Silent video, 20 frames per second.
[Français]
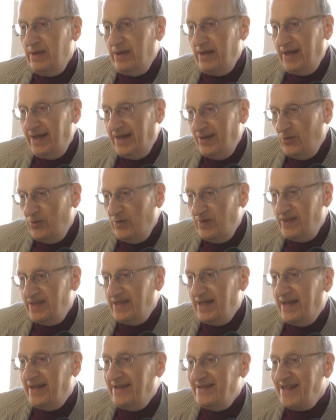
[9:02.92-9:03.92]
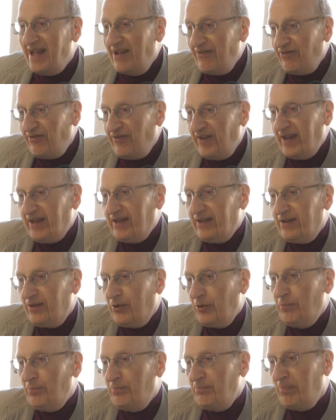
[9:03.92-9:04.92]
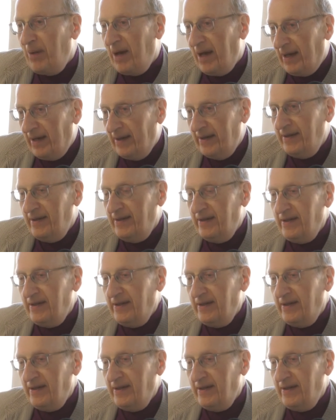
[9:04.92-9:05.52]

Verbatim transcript: et le lien n'affectent pas